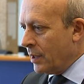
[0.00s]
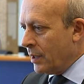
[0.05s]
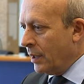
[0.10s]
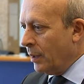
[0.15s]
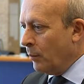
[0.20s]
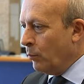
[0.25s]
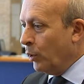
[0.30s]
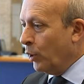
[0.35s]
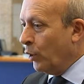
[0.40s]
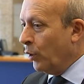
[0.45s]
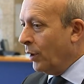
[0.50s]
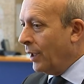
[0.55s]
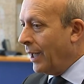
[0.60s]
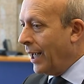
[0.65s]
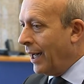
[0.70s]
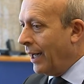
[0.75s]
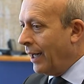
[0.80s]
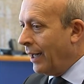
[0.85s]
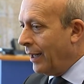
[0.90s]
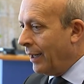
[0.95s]
Sí, bueno,
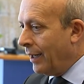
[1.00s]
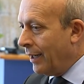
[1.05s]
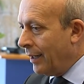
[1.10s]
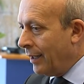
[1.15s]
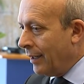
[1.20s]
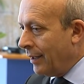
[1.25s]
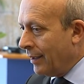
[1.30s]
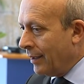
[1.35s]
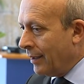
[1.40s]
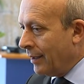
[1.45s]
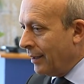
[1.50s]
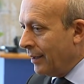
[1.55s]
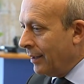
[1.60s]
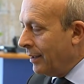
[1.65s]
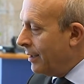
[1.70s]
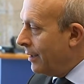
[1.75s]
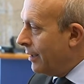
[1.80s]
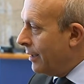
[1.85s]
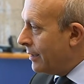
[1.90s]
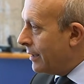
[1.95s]
la
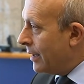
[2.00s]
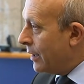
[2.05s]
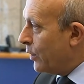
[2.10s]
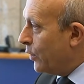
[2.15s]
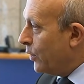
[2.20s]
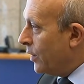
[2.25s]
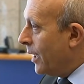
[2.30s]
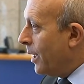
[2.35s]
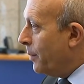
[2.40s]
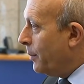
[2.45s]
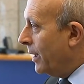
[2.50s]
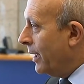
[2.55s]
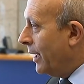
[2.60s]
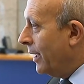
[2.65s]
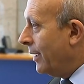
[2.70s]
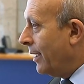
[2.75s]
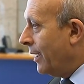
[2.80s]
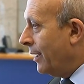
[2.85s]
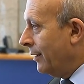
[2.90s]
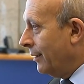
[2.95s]
sesión de la
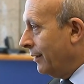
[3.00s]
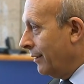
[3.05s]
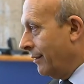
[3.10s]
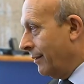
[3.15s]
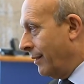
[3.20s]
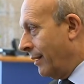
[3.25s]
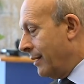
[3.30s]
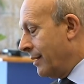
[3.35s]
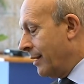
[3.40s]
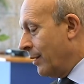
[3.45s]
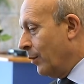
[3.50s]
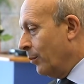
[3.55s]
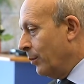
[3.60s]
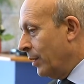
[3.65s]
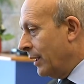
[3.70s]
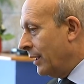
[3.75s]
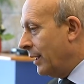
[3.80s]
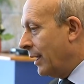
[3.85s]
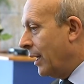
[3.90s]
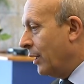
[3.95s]
mañana, que se
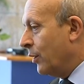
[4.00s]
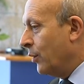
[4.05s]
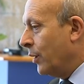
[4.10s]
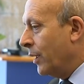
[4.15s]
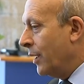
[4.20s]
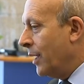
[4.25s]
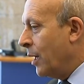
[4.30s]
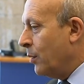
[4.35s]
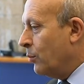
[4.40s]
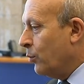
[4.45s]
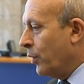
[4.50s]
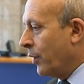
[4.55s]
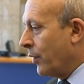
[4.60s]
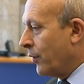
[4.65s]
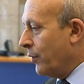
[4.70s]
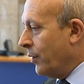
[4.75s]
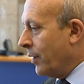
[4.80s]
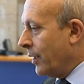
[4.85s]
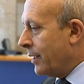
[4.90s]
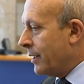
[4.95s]
completará con el
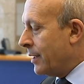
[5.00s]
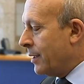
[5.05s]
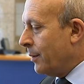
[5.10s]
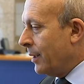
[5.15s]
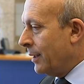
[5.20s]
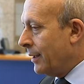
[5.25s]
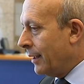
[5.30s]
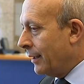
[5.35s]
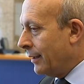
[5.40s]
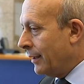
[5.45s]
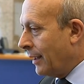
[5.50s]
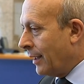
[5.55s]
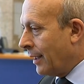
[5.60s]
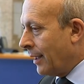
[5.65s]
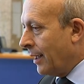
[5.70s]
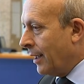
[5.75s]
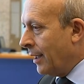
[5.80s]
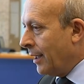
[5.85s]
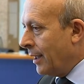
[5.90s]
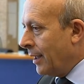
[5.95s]
almuerzo en el que se va a
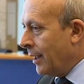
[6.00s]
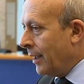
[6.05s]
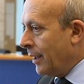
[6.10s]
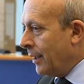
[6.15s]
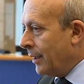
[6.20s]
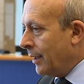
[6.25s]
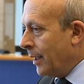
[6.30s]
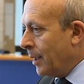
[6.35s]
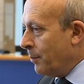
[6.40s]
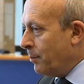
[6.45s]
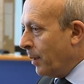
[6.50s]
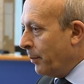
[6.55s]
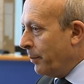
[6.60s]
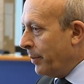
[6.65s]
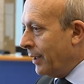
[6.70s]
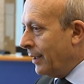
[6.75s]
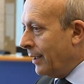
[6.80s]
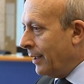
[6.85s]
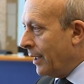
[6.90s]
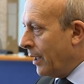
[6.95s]
tratar del
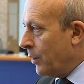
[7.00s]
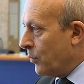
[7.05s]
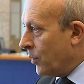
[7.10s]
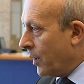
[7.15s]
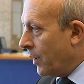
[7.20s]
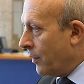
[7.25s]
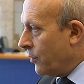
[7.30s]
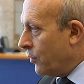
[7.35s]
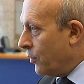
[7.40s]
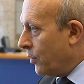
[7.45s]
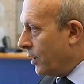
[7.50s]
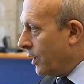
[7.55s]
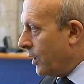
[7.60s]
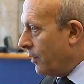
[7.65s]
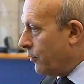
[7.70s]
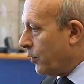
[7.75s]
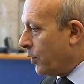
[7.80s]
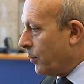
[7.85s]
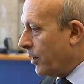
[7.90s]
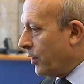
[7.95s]
papel de la educación y la
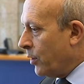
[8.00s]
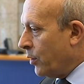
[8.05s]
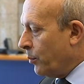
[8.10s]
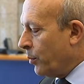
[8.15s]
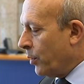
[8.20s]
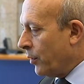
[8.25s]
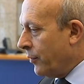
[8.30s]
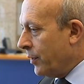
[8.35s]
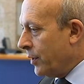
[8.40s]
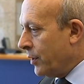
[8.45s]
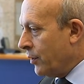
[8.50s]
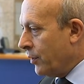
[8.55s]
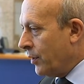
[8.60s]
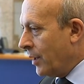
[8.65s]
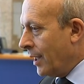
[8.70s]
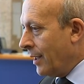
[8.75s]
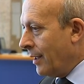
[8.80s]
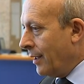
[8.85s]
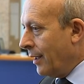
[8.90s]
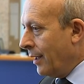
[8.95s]
formación
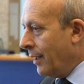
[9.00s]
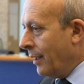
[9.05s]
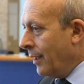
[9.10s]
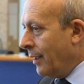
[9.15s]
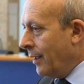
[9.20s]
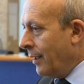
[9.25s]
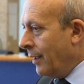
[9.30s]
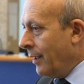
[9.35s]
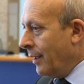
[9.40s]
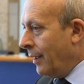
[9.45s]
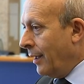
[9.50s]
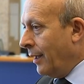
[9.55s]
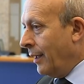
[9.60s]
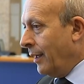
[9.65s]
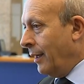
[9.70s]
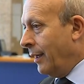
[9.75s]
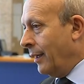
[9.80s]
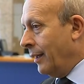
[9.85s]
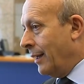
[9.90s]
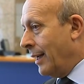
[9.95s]
profesional
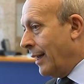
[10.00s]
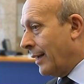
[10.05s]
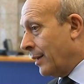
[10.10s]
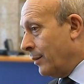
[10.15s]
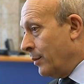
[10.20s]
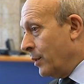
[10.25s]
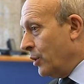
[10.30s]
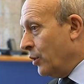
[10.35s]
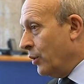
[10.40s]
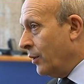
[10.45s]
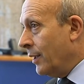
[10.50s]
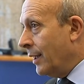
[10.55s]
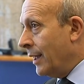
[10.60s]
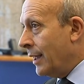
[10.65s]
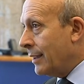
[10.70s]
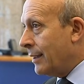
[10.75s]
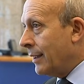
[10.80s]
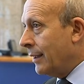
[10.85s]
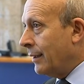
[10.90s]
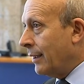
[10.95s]
en la revisión de la
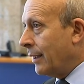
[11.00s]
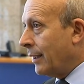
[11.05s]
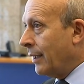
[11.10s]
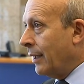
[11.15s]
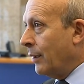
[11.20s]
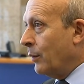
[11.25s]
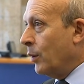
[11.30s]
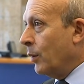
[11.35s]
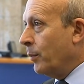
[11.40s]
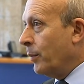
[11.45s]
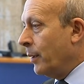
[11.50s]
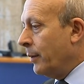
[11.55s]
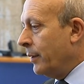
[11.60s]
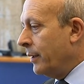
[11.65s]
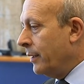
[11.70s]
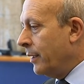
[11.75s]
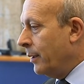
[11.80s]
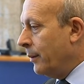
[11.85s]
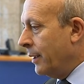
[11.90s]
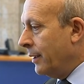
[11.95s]
Estrategia Europa
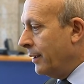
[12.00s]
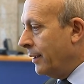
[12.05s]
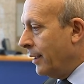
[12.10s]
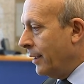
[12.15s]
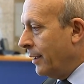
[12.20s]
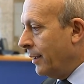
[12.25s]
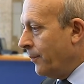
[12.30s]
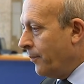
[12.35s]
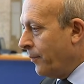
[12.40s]
2020,